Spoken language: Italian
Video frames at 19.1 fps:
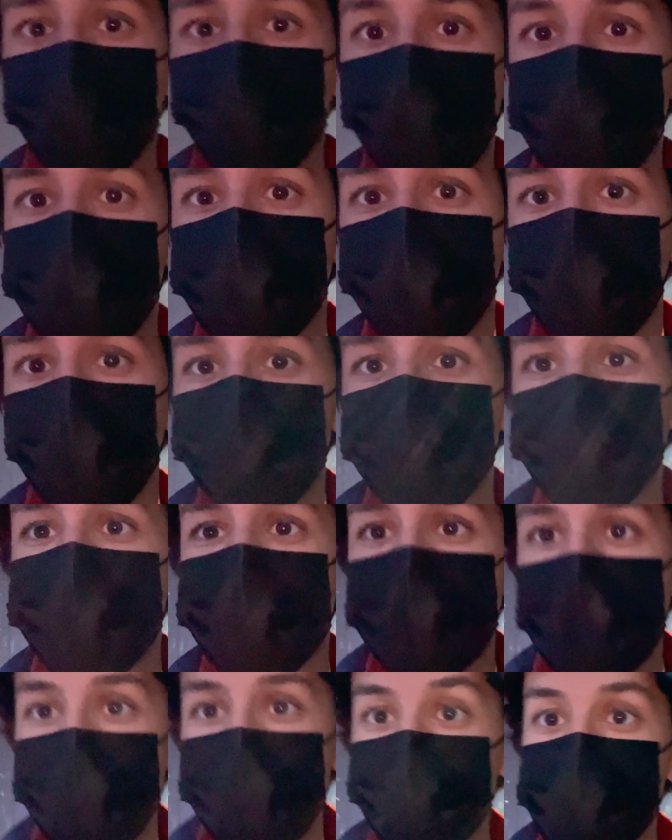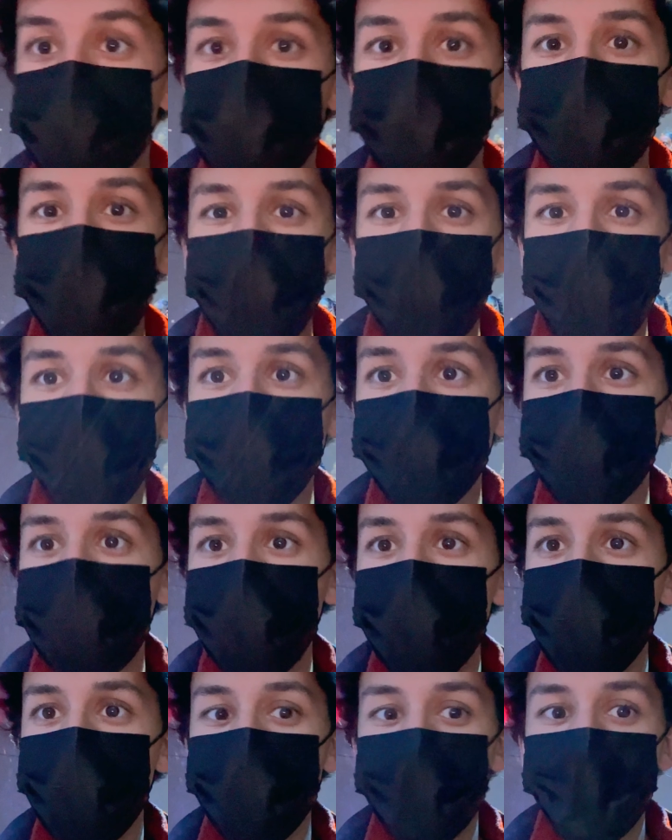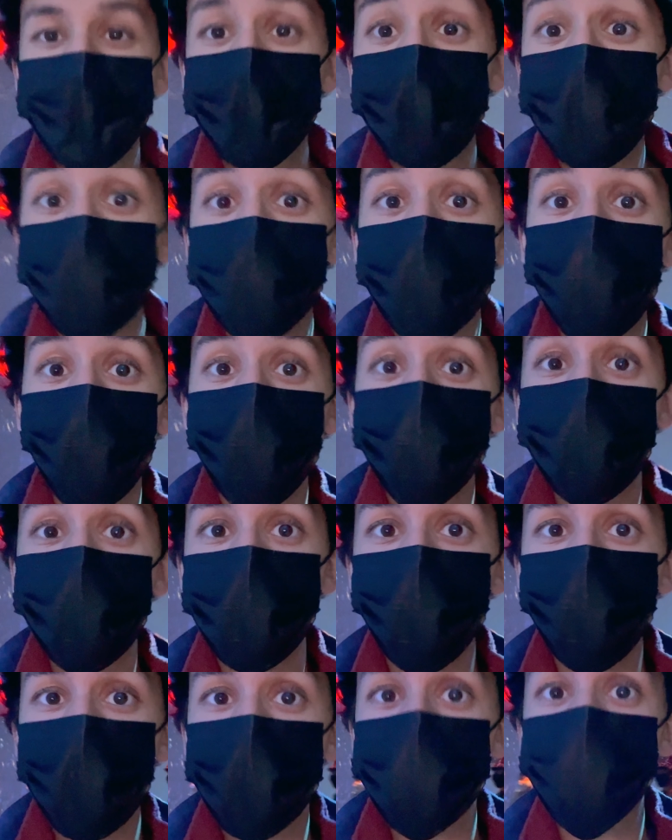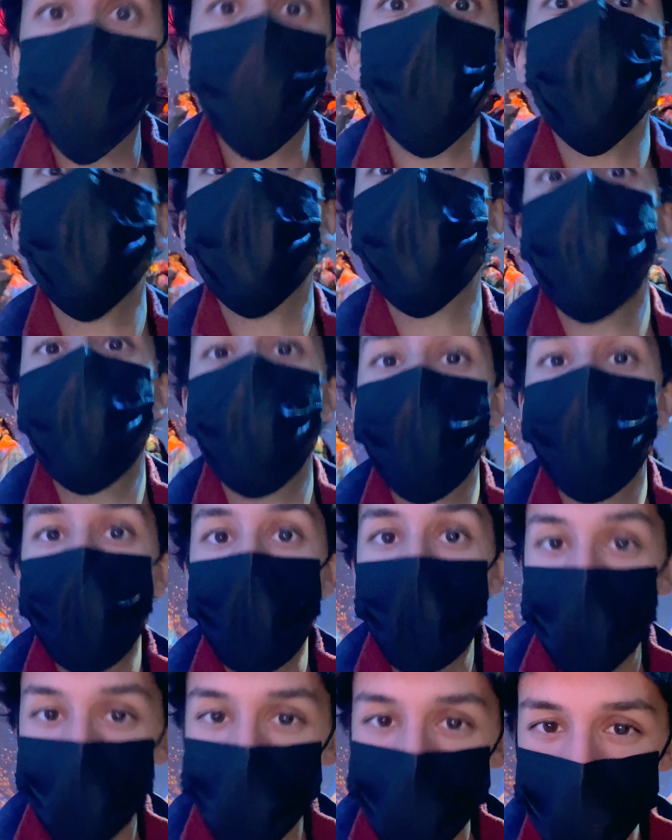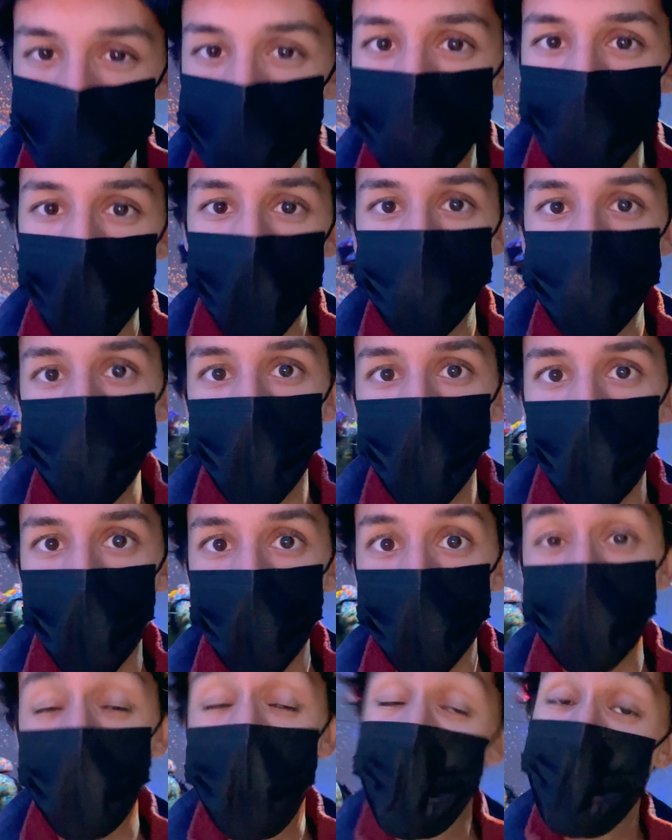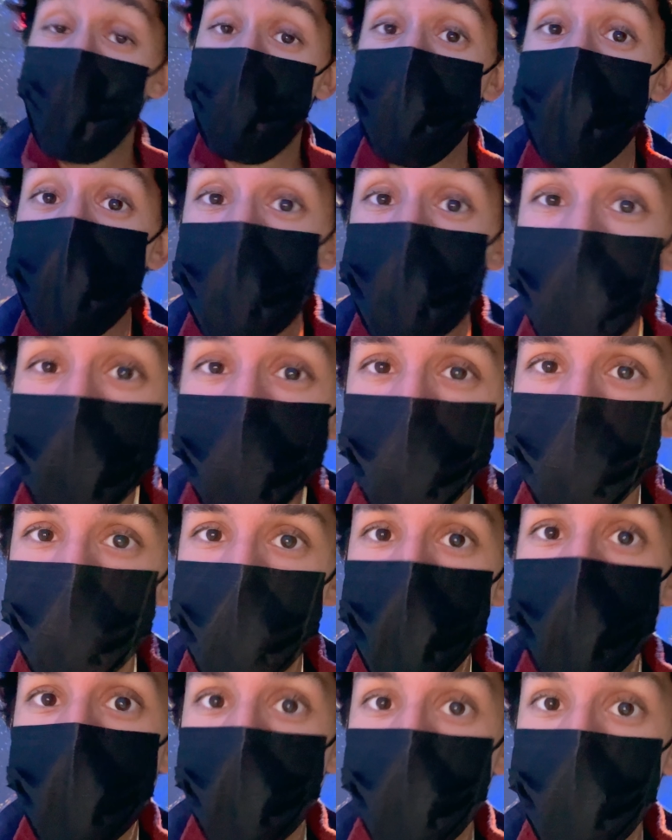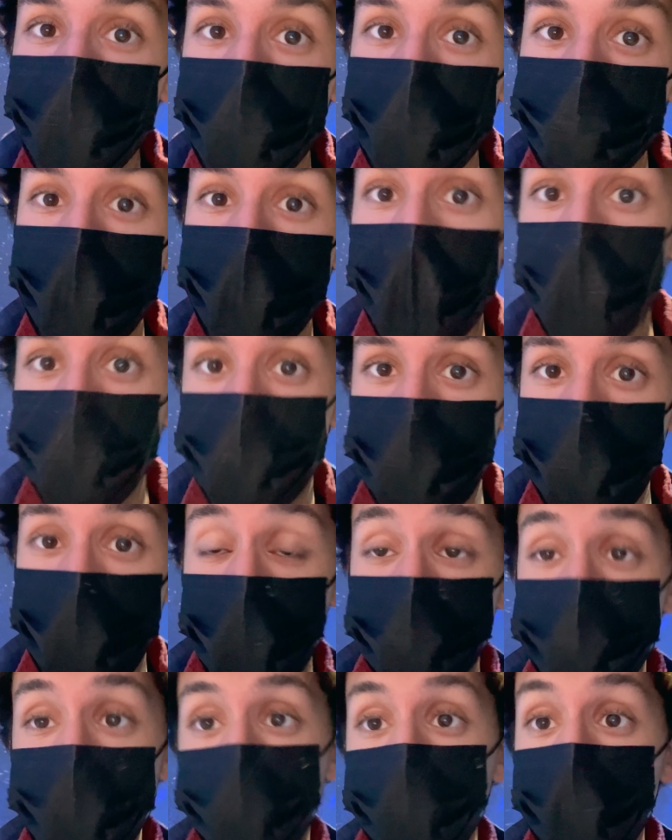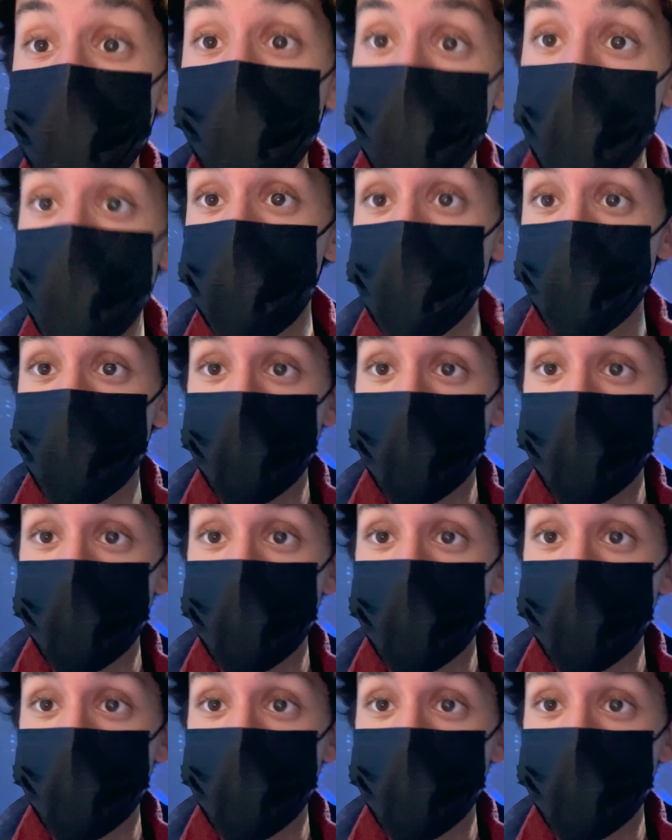questo schermo gigante che raccontano la storia dell'architettura a New York. Più di 100 milioni di immagini hanno dato all'intelligenza